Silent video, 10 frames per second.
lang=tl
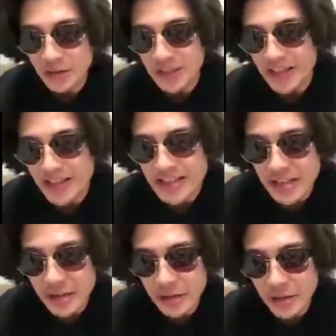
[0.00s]
Nung
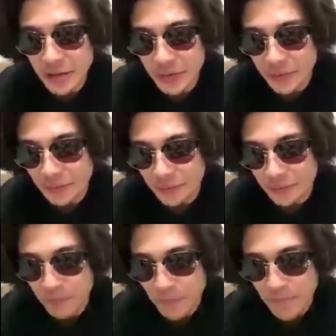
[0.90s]
nagising ako,
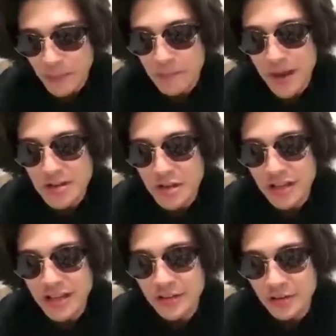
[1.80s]
Patrick
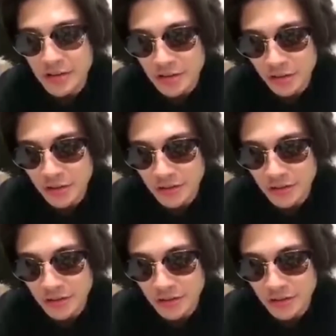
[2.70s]
Quiros to.